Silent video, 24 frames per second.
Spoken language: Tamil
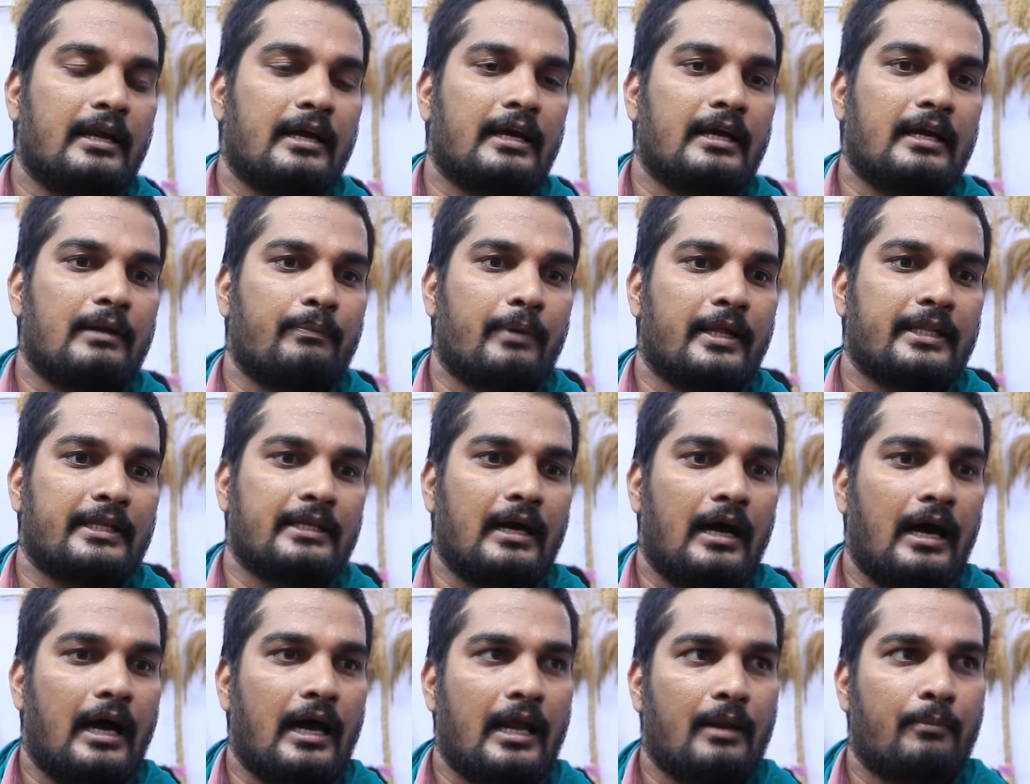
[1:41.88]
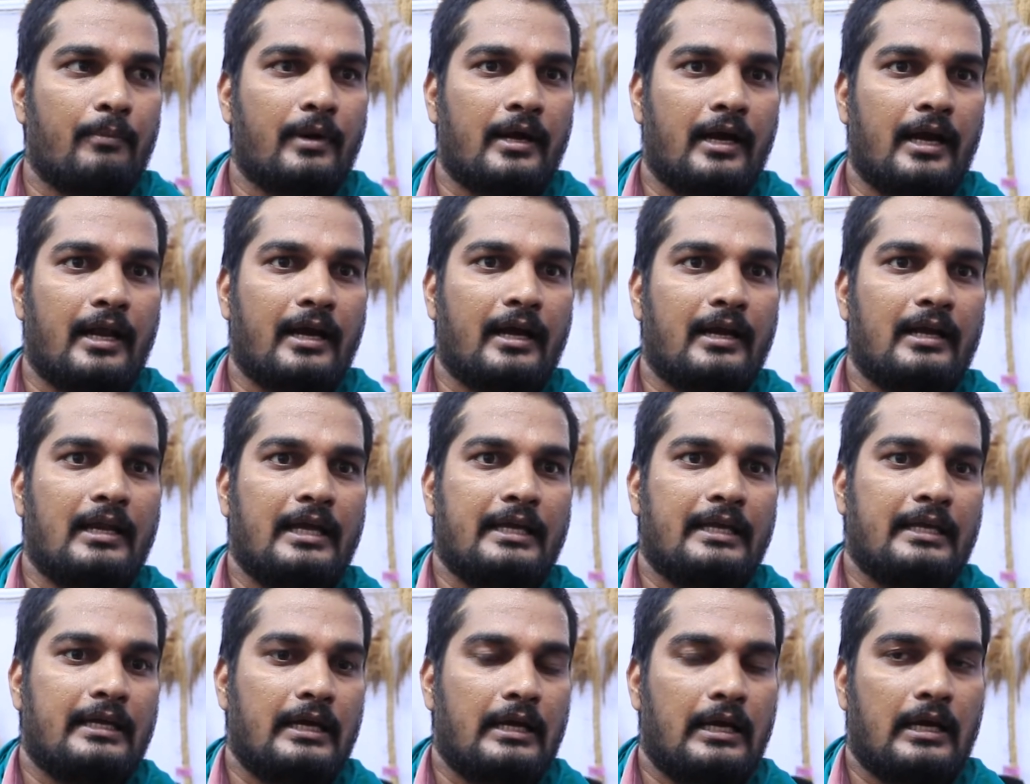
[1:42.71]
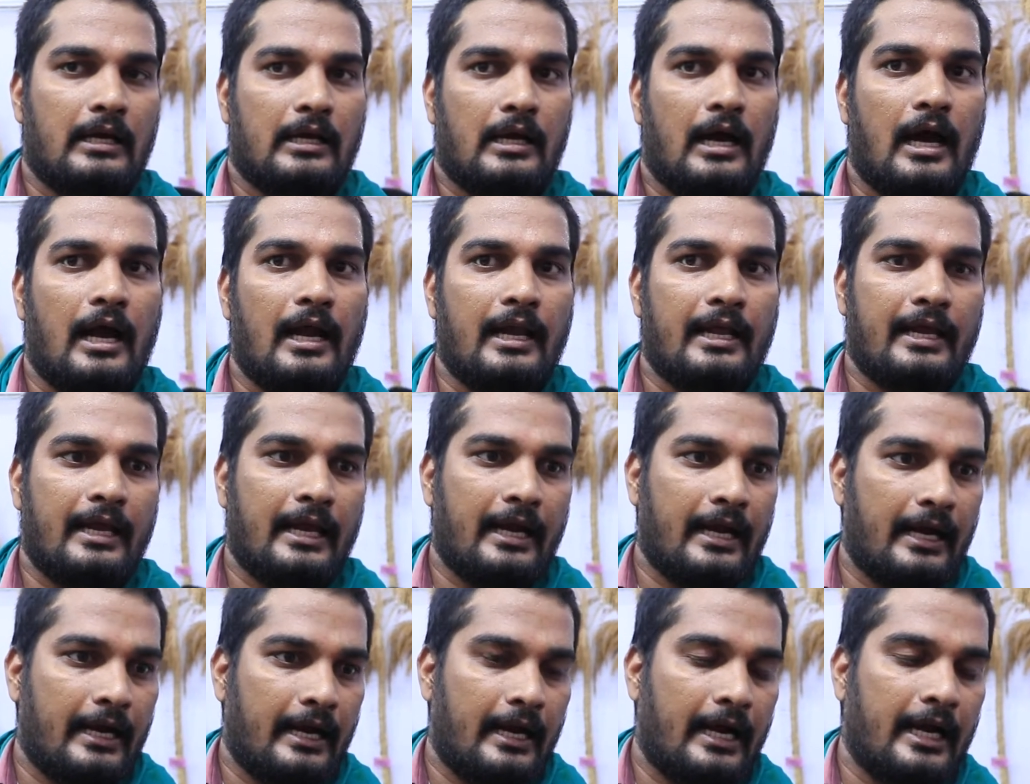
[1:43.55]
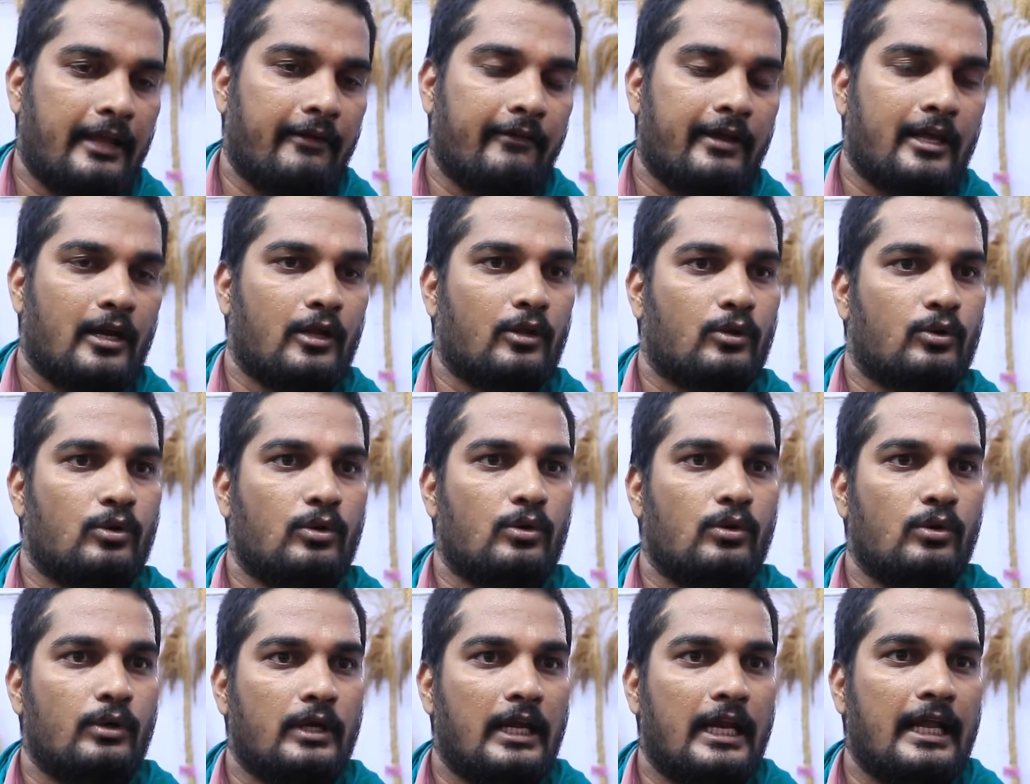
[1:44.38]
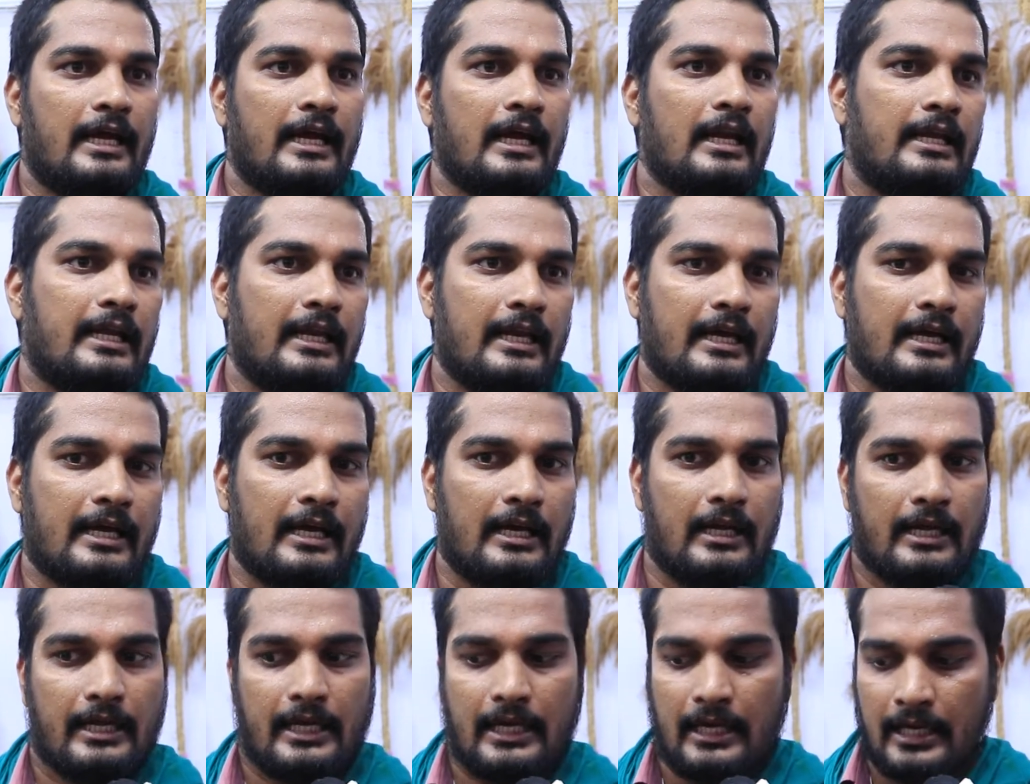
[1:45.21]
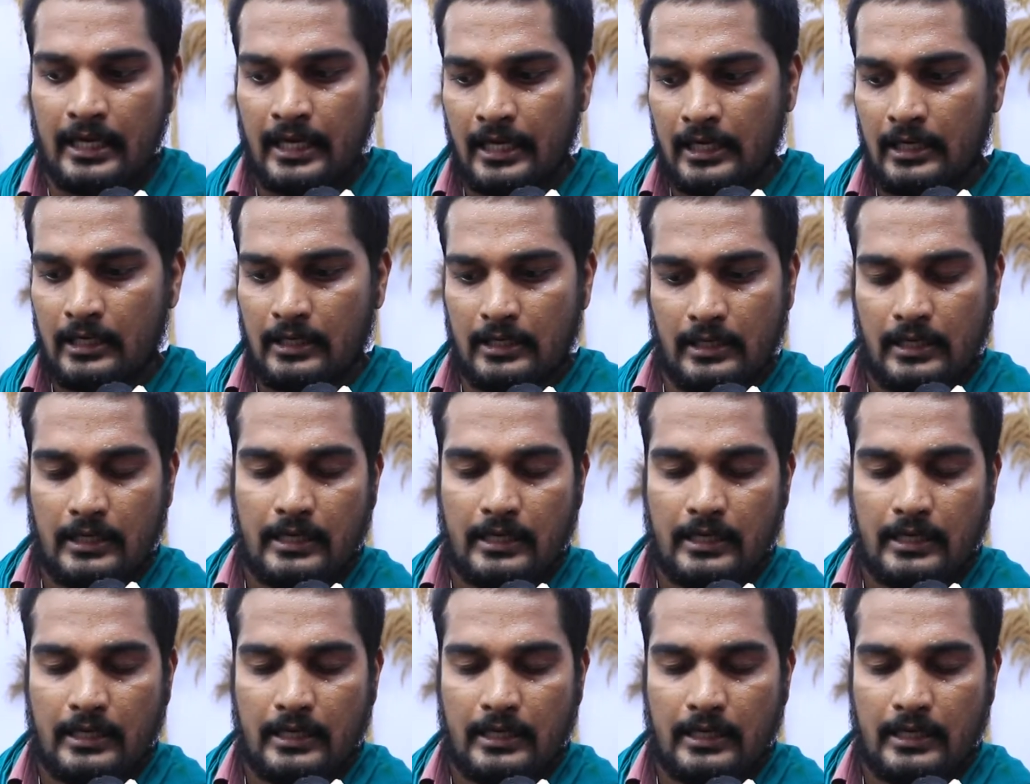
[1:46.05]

ரகங்கள் பார்த்திங்கன்னா ஆரம்ப காலங்களில் காலை அணைவிக்கிறதுக்கும் இலகல் இலக இலகல்